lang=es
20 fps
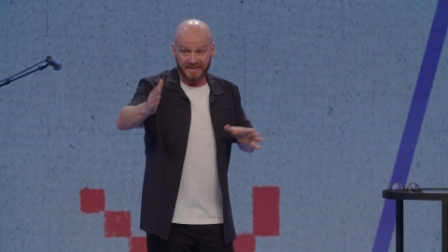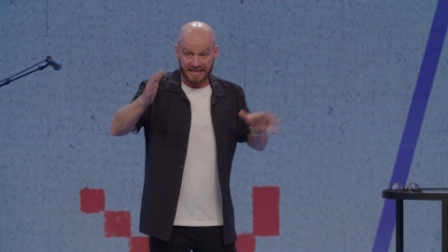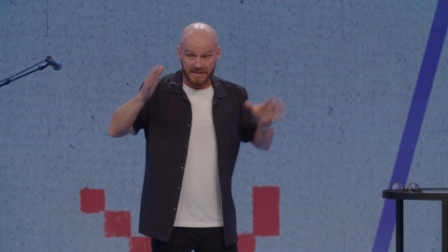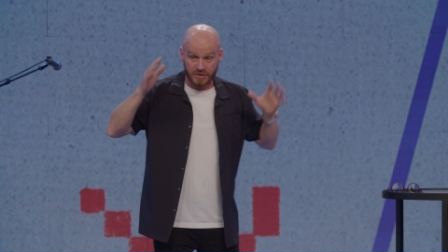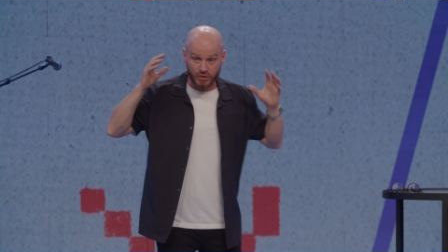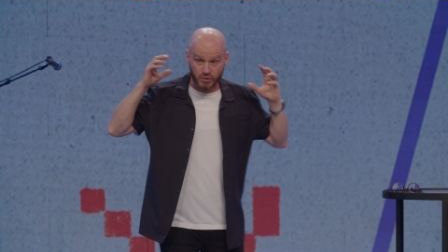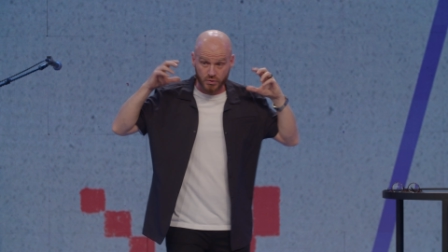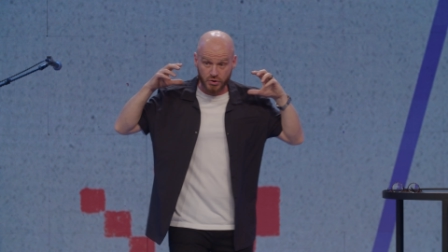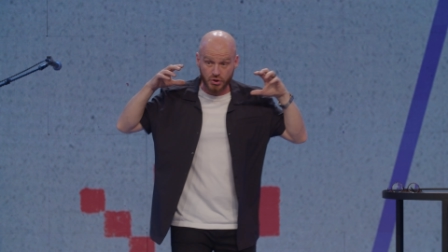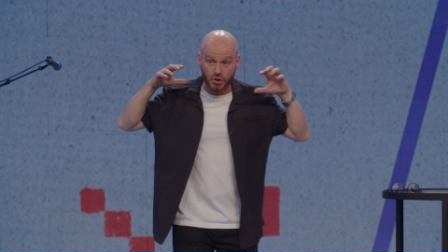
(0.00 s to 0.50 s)

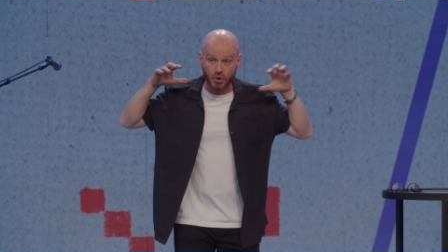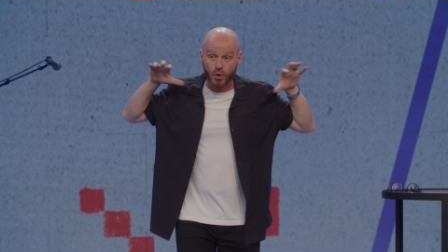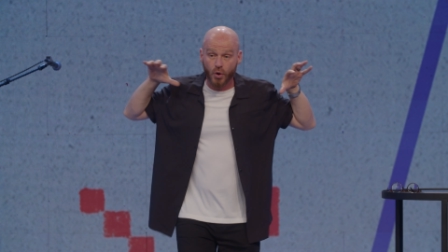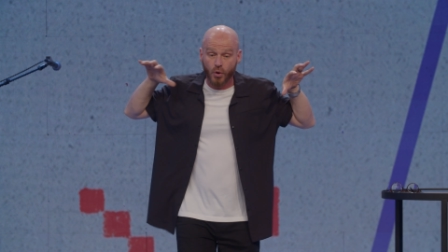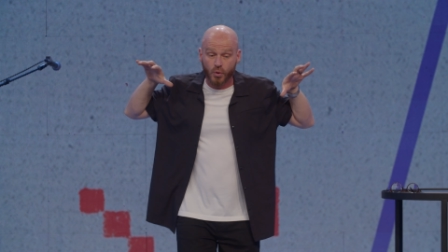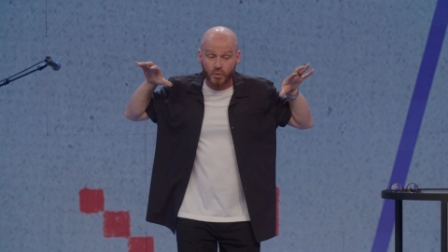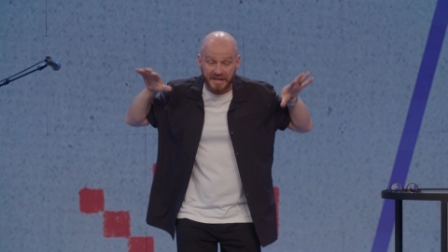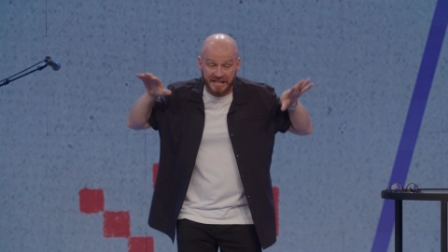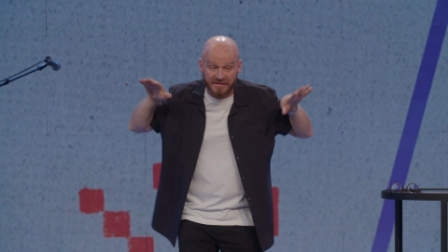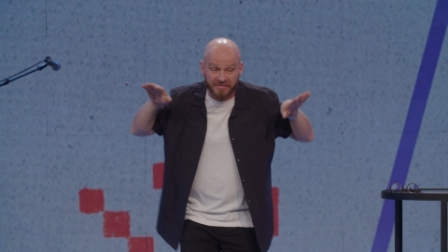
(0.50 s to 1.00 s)
Sunyugo
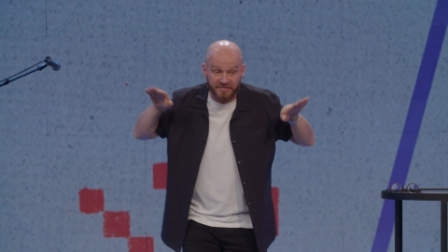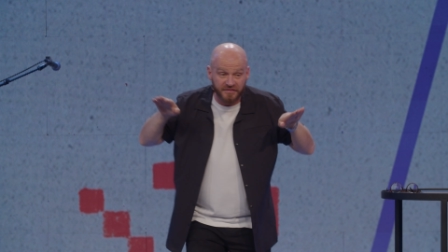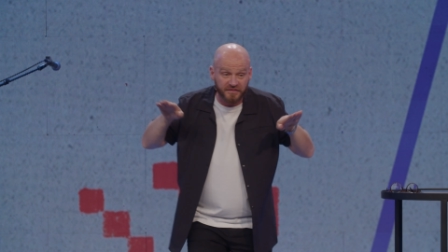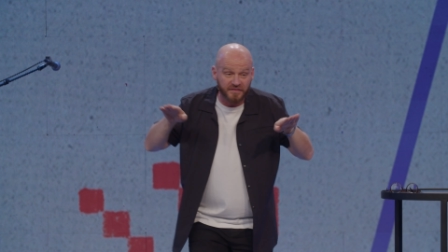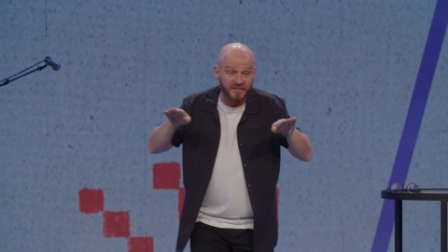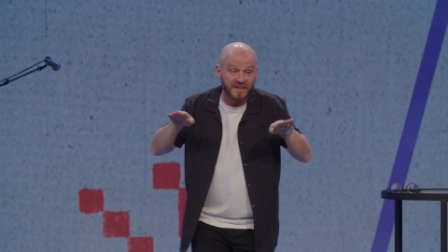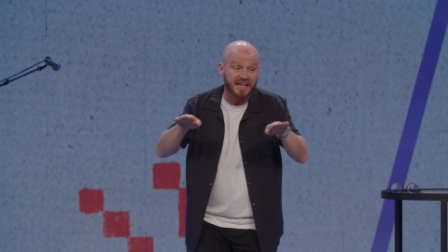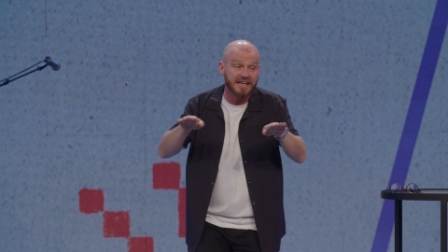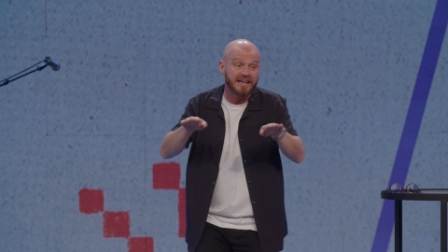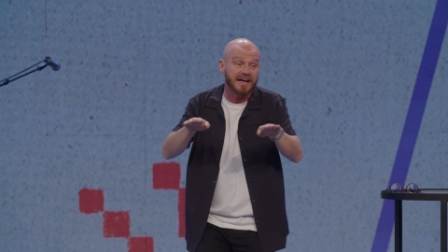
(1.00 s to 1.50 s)
yugo,
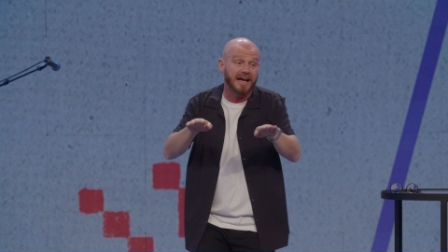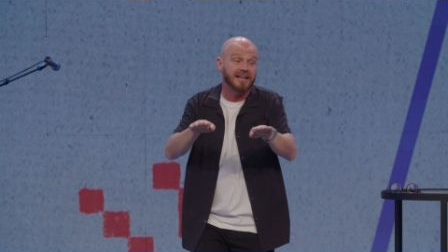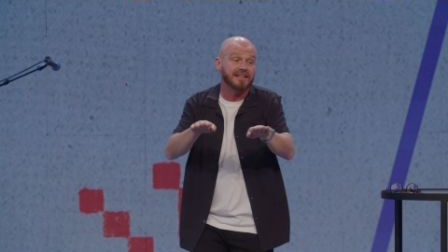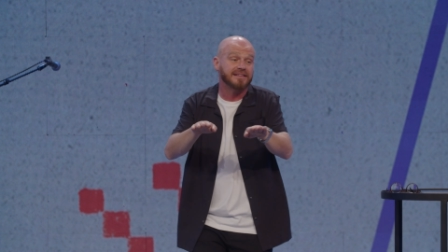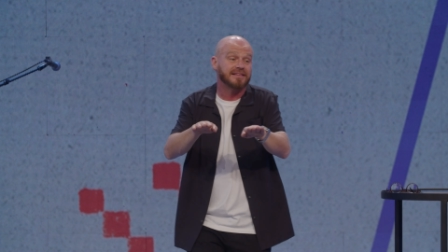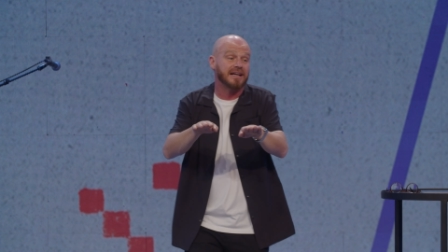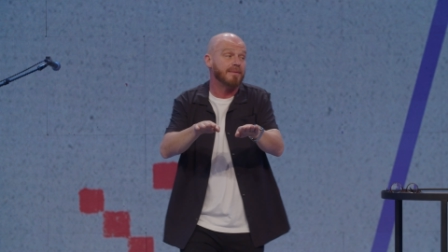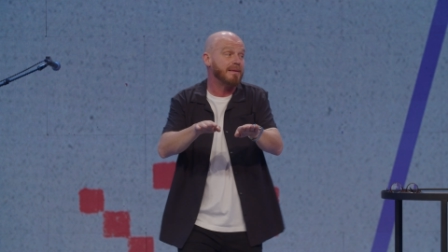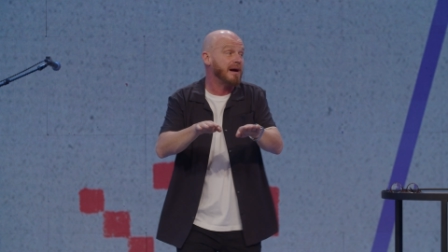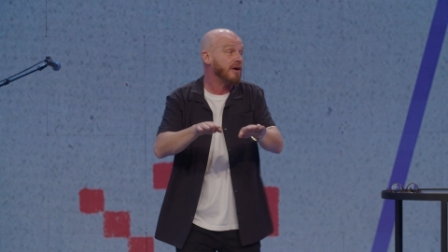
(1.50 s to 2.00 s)
unifica el
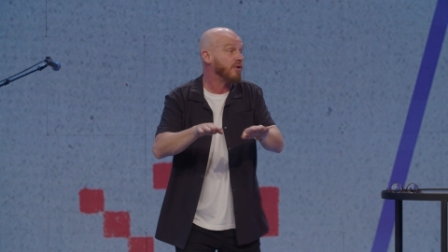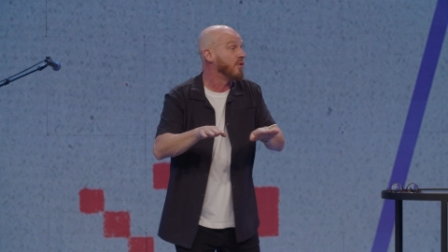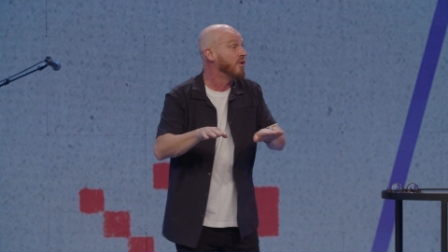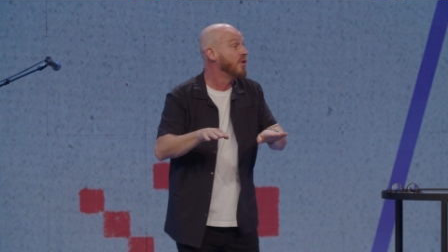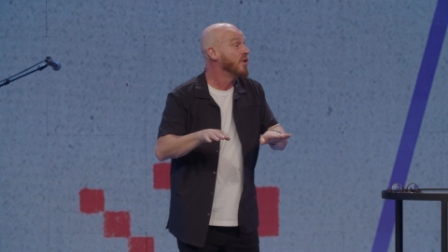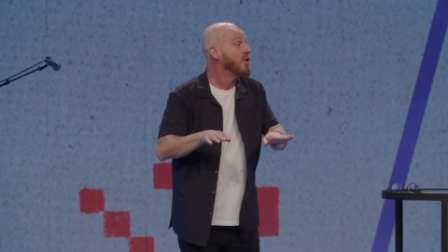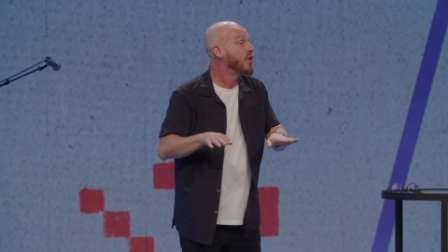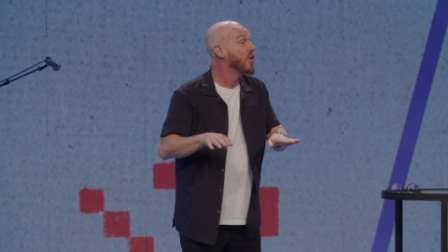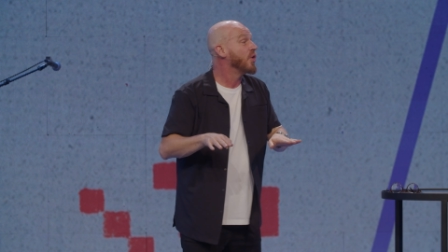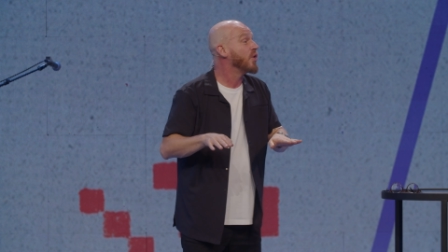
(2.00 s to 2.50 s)
trabajo,
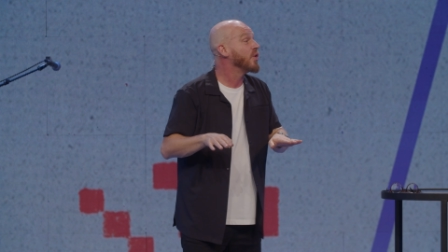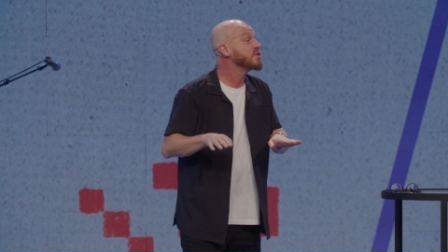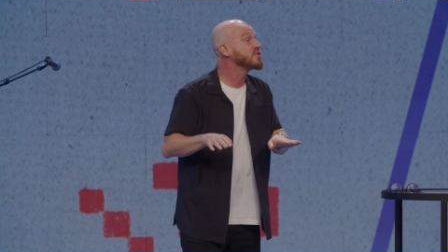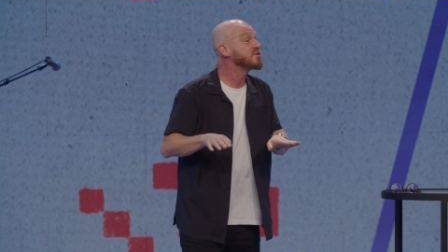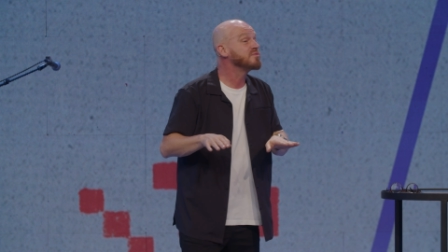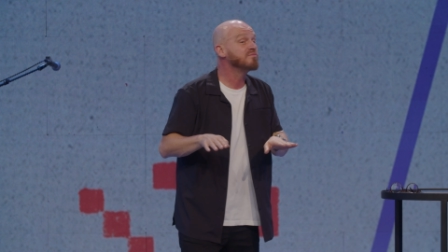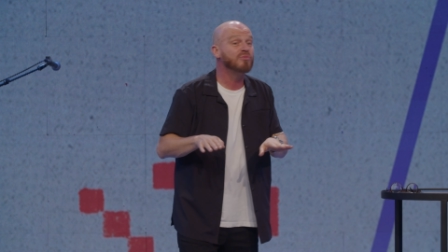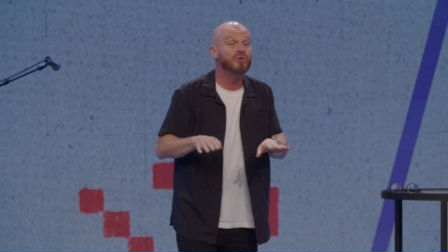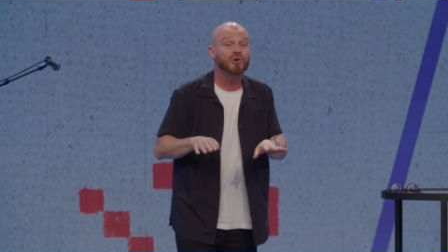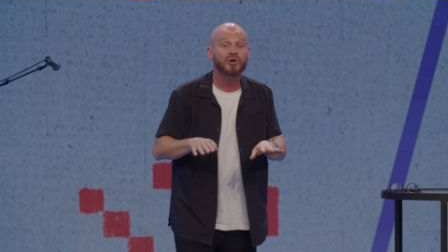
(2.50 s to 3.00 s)

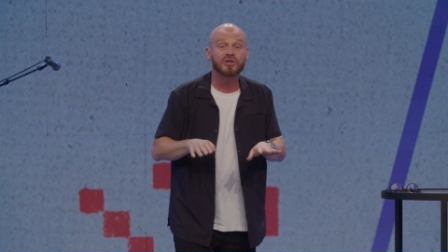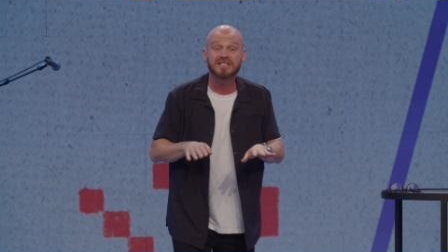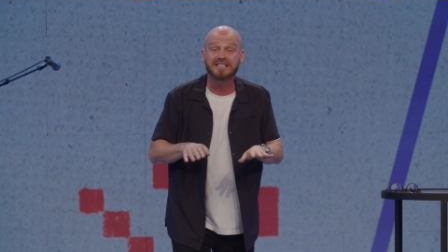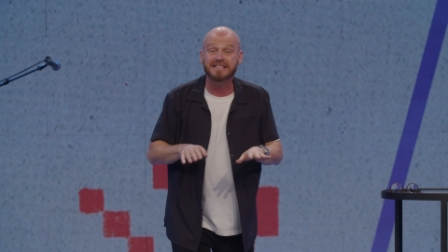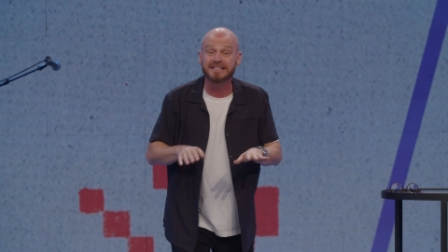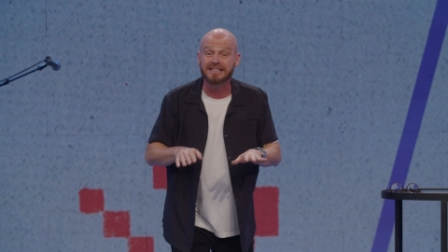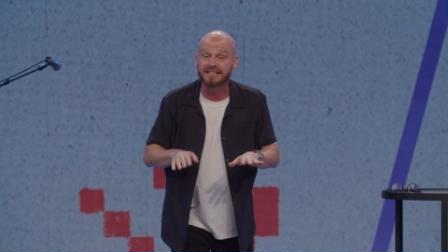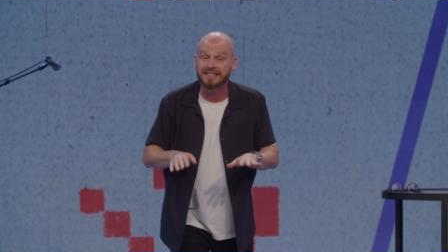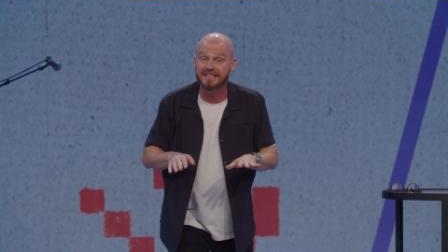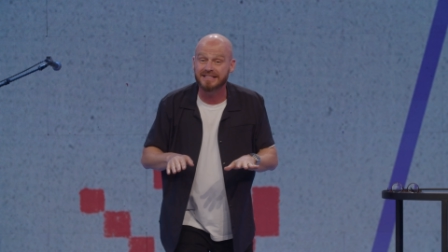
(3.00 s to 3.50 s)

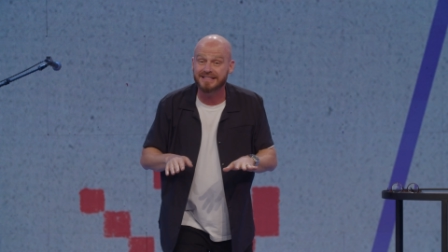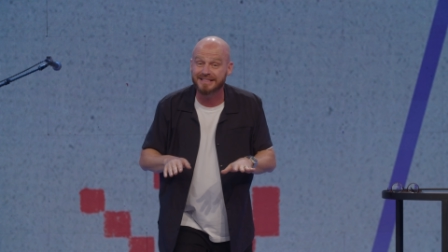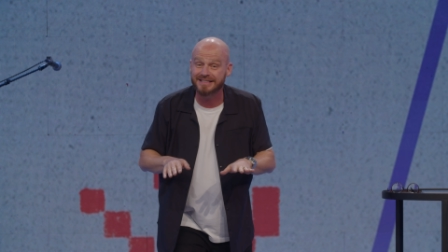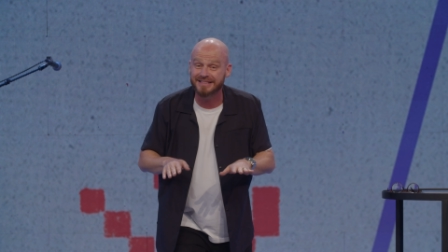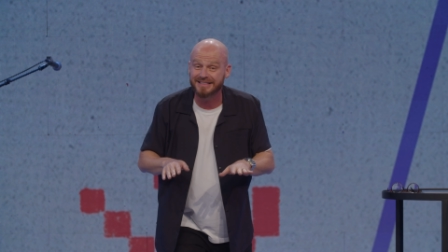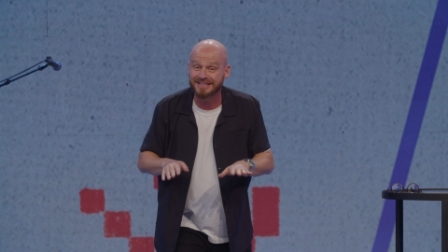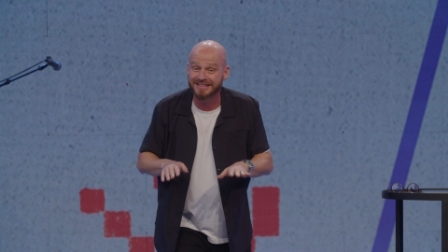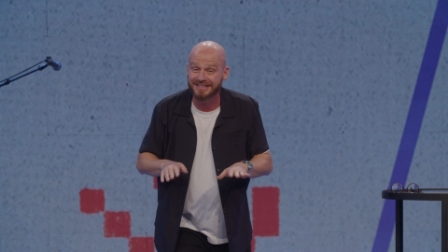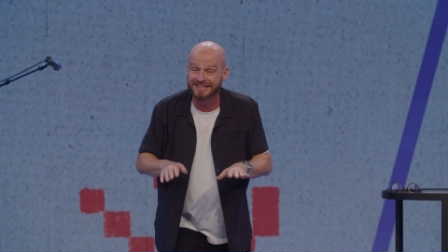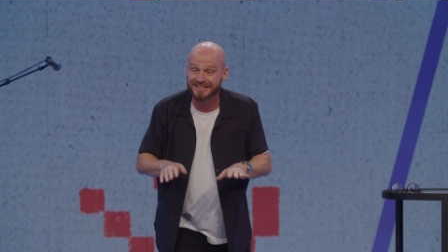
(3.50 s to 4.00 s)

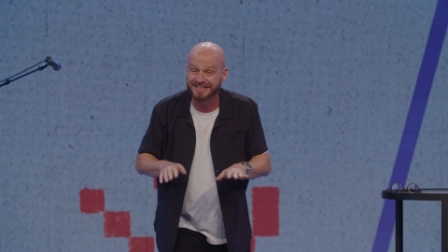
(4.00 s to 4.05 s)
osmosis.